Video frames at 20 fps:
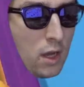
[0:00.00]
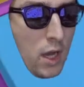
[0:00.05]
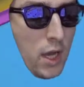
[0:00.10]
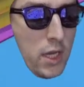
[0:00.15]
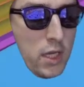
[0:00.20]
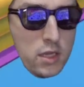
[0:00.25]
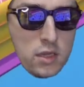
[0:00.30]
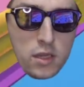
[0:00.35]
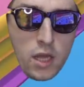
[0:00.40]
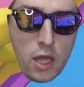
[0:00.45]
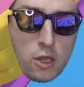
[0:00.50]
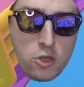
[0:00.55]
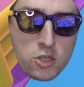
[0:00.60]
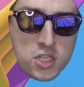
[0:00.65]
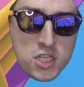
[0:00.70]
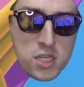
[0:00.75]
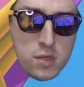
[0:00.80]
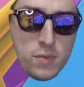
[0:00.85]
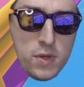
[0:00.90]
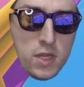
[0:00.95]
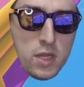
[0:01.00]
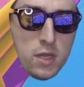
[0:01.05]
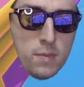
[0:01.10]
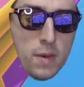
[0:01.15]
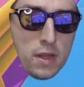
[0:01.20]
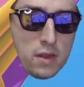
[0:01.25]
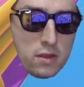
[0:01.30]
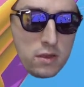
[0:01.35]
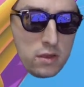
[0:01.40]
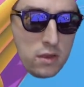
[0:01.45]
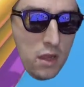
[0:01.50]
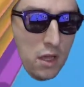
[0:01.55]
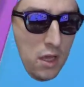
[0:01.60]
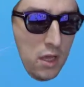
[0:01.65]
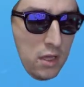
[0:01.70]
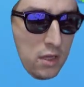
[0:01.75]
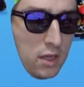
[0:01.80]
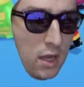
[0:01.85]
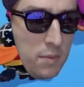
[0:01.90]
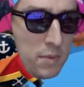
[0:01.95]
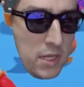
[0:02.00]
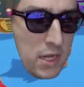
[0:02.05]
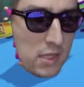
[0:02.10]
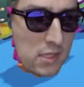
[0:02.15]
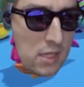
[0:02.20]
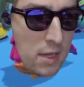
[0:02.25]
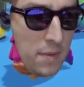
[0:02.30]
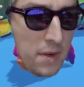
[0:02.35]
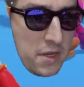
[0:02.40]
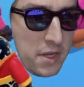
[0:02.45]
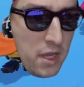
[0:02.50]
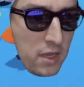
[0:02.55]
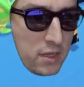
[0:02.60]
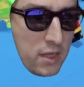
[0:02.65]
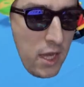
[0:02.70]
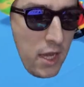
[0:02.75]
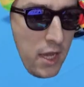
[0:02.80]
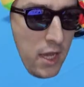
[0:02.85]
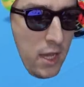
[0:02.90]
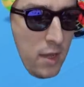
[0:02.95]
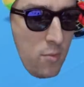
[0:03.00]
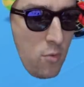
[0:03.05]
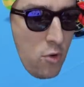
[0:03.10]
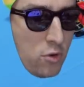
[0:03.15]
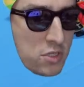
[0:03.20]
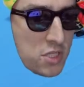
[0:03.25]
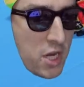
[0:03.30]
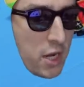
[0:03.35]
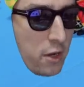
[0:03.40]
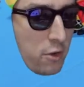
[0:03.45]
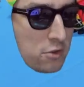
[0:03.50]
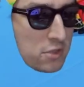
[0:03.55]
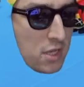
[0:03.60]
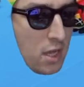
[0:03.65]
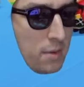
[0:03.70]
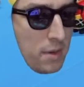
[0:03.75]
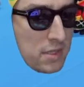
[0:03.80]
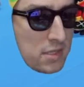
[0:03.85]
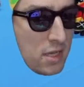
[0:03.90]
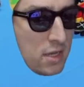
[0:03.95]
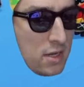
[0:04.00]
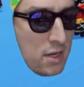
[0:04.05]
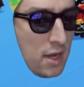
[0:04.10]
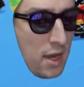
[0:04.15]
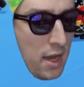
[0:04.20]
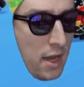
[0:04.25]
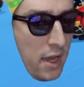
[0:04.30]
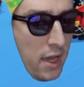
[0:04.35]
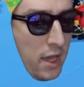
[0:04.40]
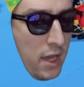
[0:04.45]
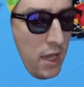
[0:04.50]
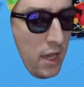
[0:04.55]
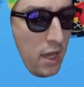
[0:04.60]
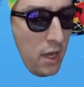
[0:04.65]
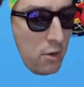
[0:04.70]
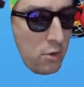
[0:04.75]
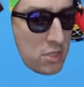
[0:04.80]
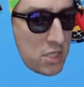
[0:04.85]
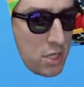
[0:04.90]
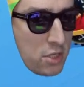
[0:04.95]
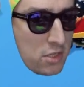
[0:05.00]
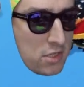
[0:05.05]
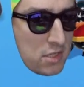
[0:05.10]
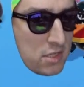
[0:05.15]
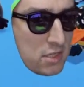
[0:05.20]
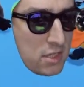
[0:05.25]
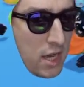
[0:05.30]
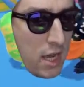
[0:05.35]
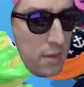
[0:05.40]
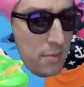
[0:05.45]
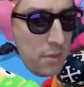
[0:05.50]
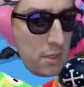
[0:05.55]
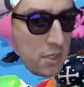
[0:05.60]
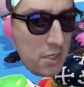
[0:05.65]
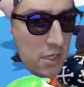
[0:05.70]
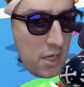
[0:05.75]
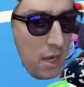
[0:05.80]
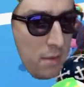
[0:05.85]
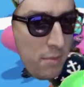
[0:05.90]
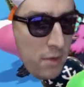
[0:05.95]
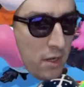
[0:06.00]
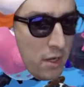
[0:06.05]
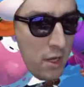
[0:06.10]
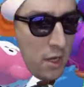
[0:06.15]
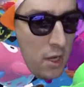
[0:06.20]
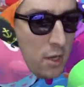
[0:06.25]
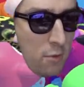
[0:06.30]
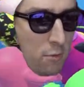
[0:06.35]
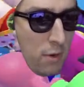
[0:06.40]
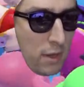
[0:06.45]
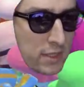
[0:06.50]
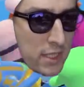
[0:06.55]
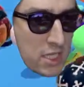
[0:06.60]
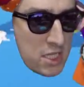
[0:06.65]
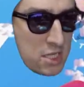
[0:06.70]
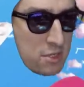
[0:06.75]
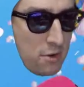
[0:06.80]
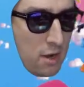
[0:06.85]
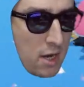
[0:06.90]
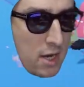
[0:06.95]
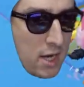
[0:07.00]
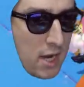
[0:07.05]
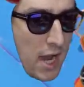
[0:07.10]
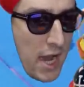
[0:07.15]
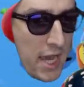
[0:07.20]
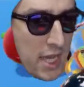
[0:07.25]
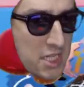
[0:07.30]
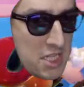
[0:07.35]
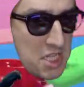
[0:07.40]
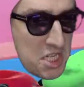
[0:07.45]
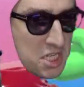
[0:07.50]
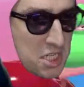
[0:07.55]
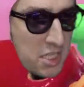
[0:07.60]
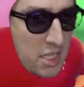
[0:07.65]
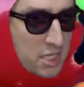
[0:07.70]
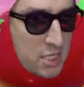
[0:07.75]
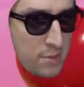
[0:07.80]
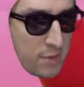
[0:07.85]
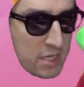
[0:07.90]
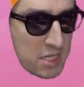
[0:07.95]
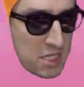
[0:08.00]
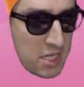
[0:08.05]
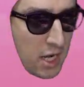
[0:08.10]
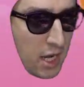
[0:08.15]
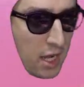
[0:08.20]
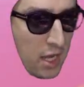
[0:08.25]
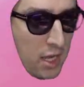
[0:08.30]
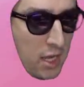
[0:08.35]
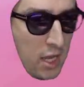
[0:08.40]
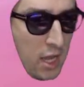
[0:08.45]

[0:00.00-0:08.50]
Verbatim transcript: はい、楽しみに待っていた皆様には大変申し訳ございませんが、えー、こちらのスライムクライム、私は改心いたしました。